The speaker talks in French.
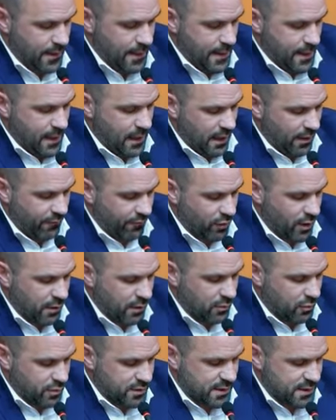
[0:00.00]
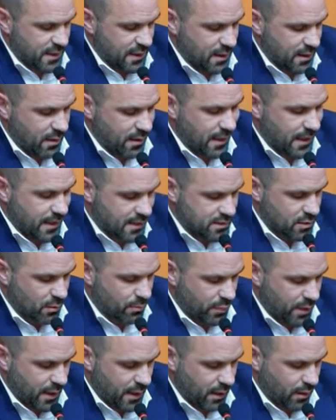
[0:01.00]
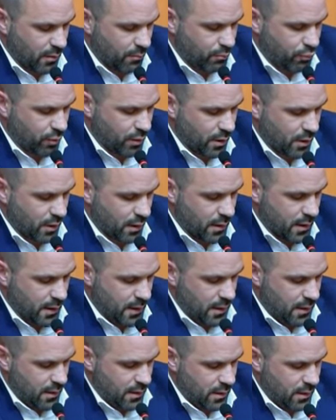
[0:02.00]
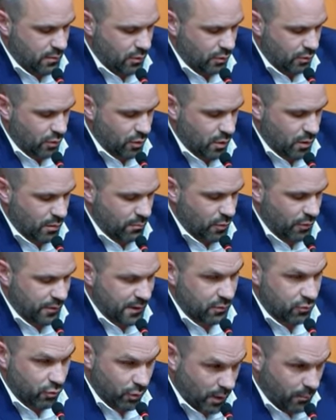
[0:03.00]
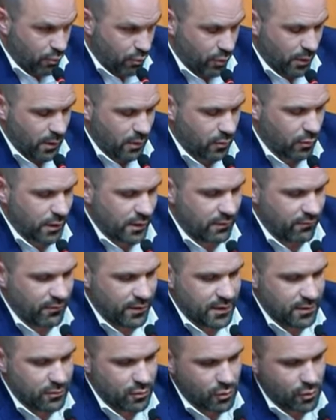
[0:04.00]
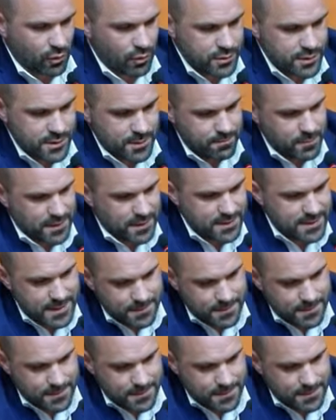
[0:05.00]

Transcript: avant, un dossier exemplaire pour notre mandature et pour la collectivité de Corse. Merci.